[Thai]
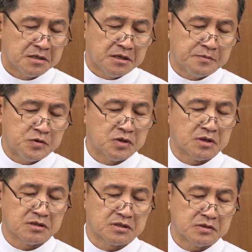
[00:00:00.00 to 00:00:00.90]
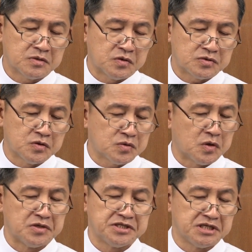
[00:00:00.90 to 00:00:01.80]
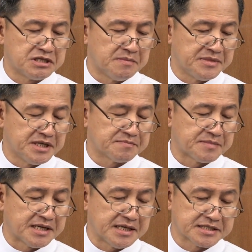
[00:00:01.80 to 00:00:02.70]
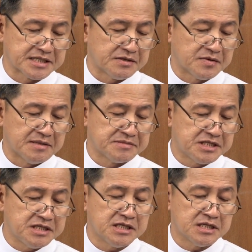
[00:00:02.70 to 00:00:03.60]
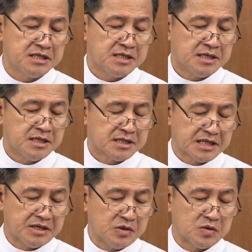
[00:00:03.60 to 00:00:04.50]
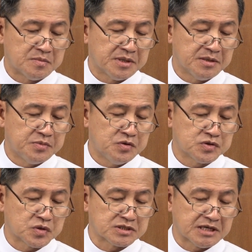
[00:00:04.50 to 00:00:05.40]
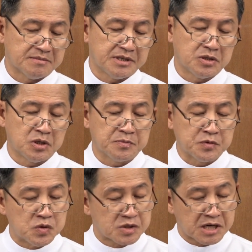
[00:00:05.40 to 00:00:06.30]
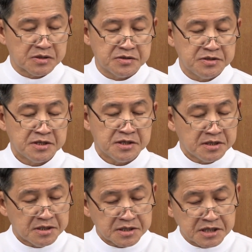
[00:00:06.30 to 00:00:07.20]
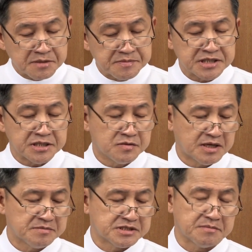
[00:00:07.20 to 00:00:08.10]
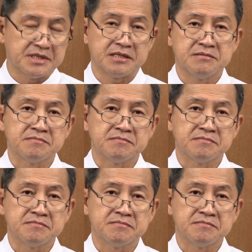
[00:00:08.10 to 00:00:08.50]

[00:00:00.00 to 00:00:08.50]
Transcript: ครอบครัวของอรคุตทุกคนจึงดำเนินไปอาศัยความเชื่อ ในองค์พระผู้ทรงทำให้ครอบครัวเราเดินไปถึงความสำเร็จ